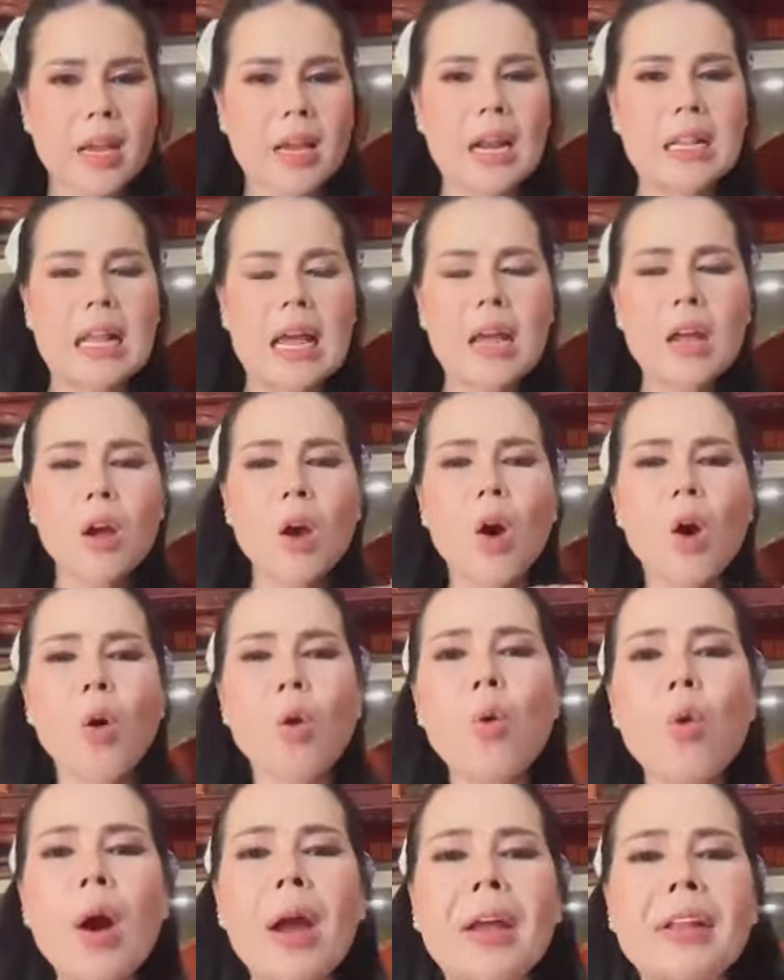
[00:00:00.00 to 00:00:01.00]
nè các bạn
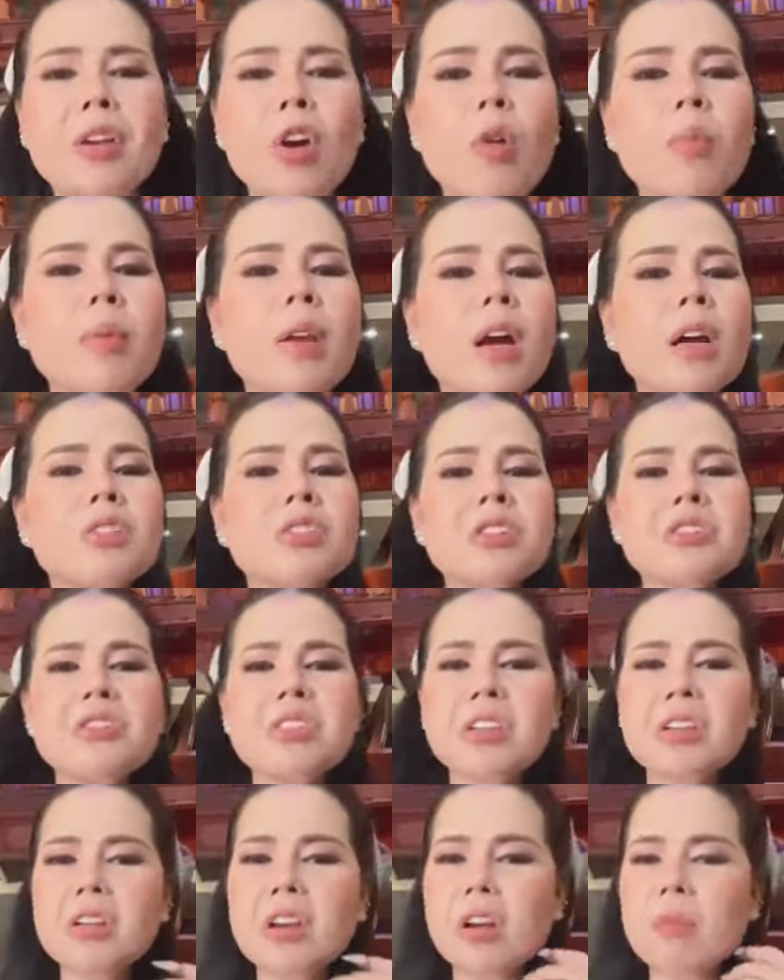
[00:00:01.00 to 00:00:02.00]
ú ai vô mình nâng xịt
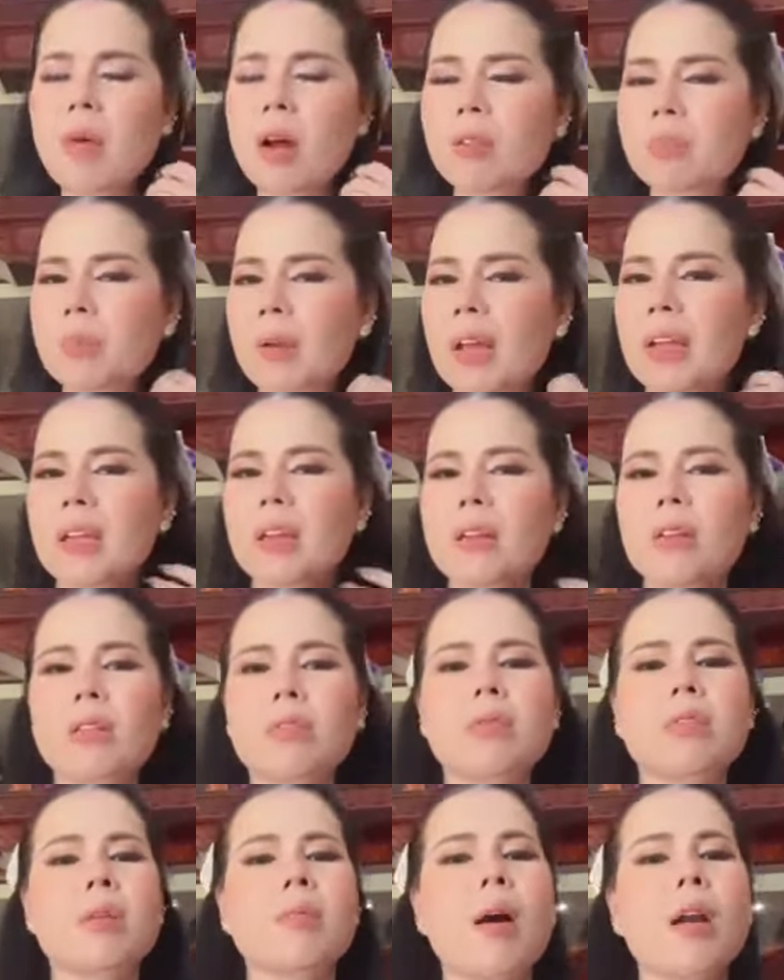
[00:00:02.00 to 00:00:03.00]
xí cái bát vào đây
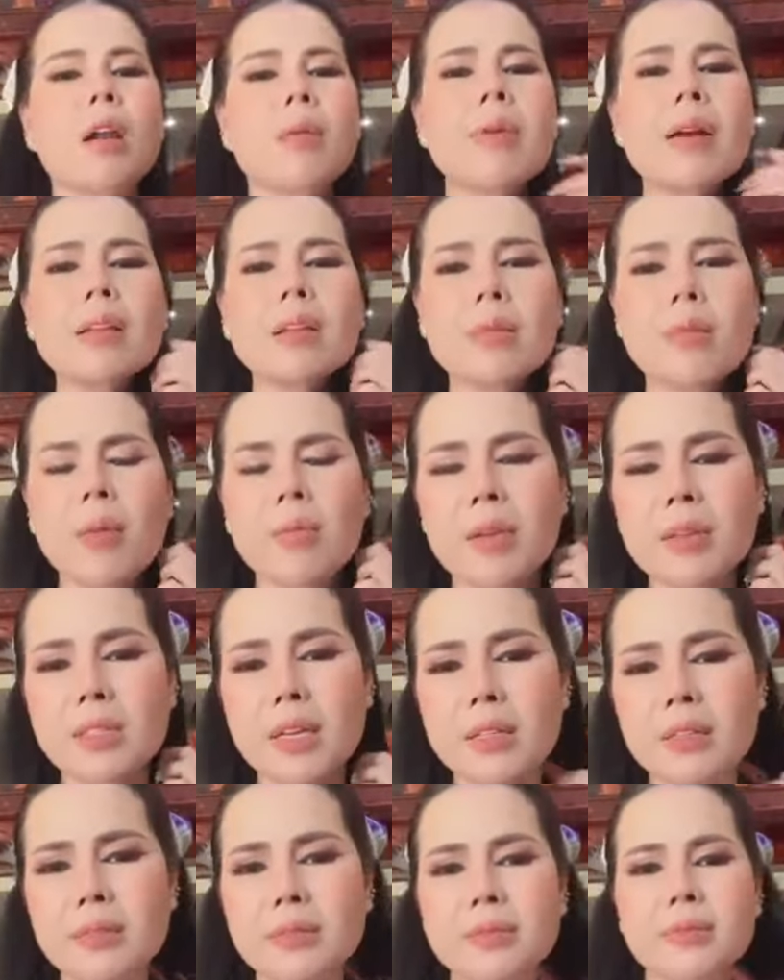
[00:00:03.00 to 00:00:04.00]
các bạn ở mấy các bạn mình
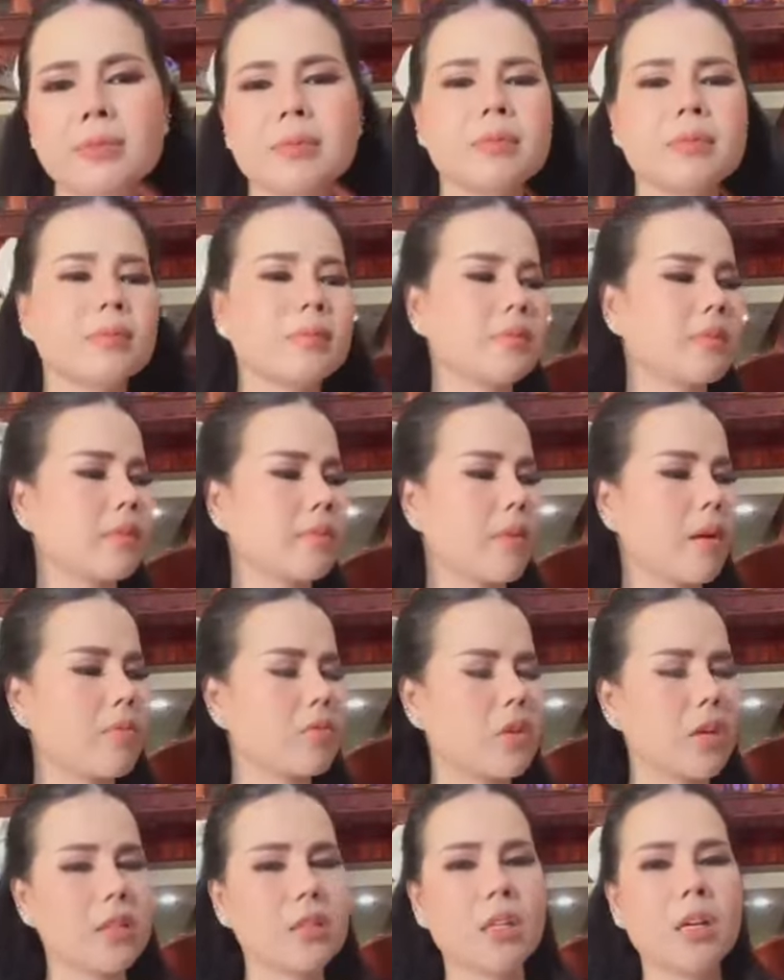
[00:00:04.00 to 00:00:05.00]
tranh
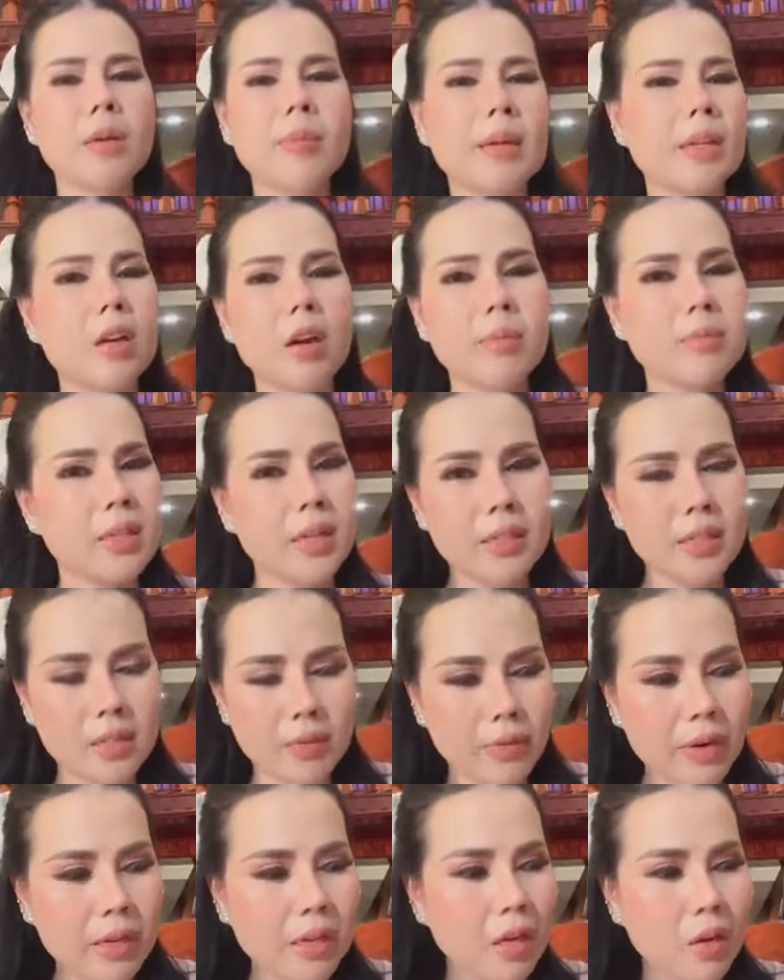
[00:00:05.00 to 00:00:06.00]
ăn tranh thở mấy cầm tranh này
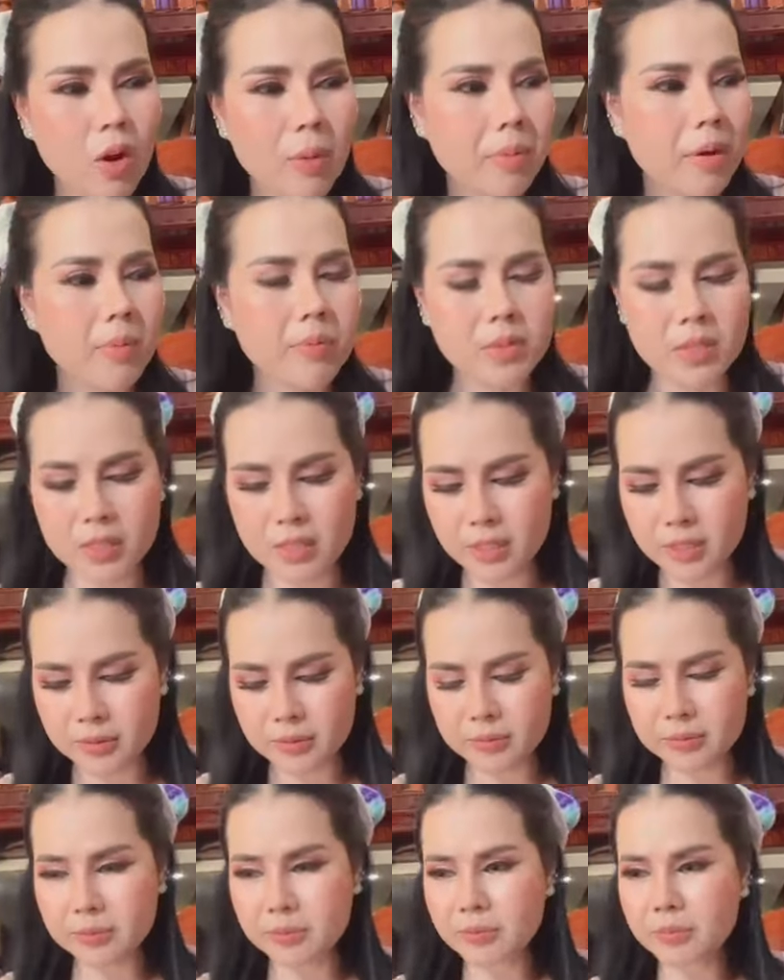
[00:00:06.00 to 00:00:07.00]
nhậm bây giờ ngó cầm tranh này
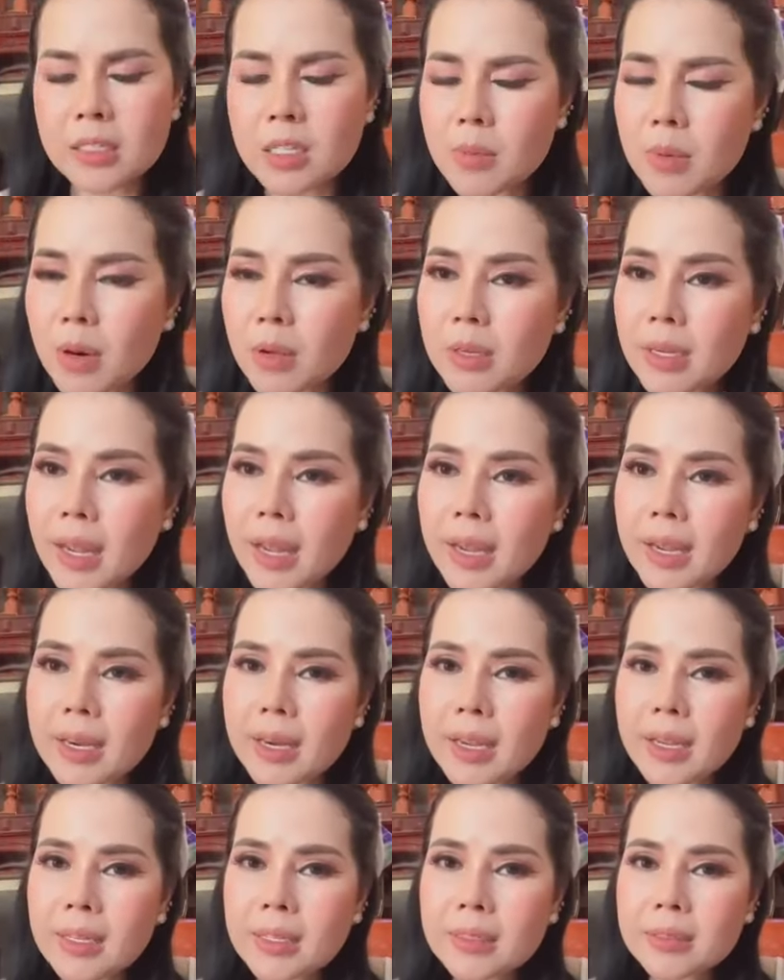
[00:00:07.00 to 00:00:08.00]
xem vào đây kê
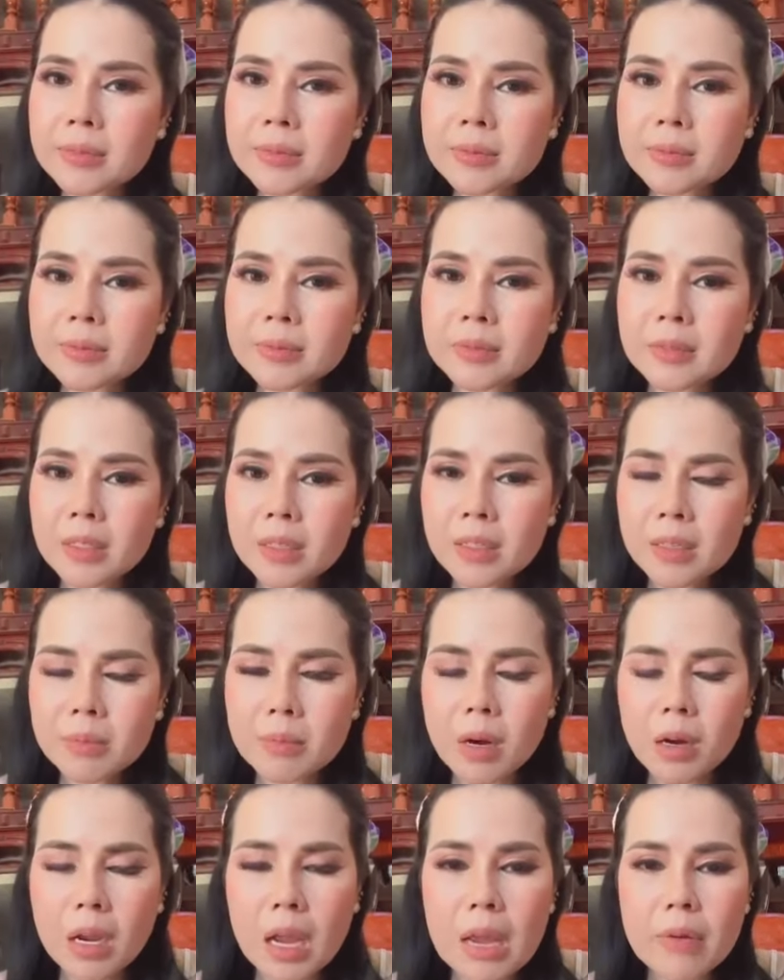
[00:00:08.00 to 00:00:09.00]
này
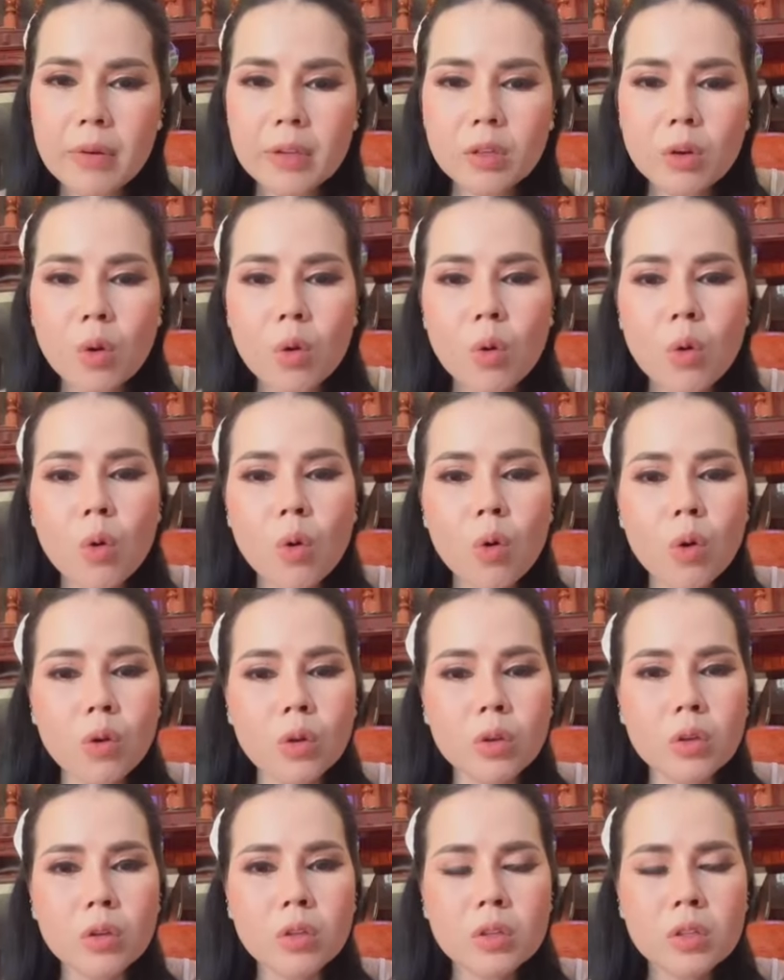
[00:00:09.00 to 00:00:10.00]
bờ kê bên
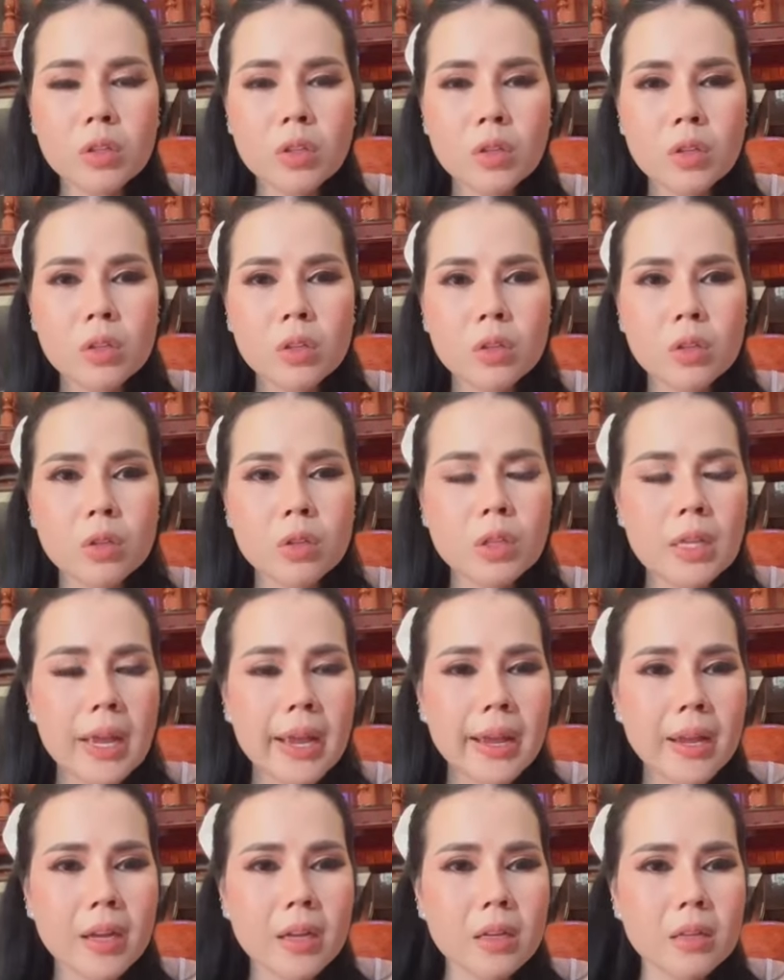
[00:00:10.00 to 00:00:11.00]
ui người
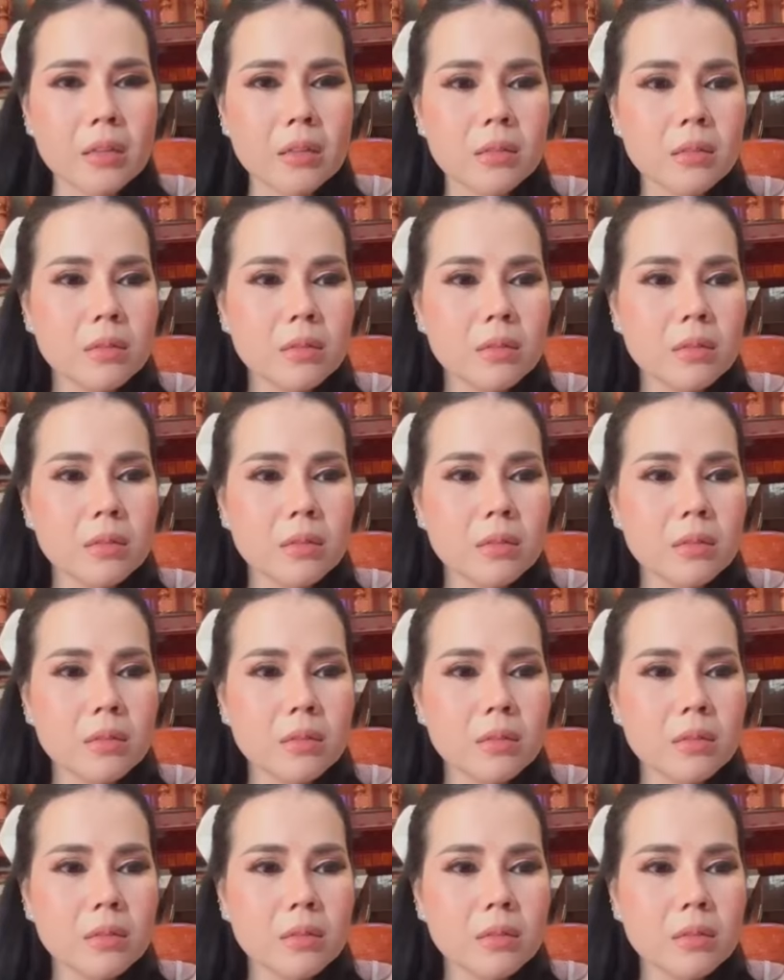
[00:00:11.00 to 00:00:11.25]
ta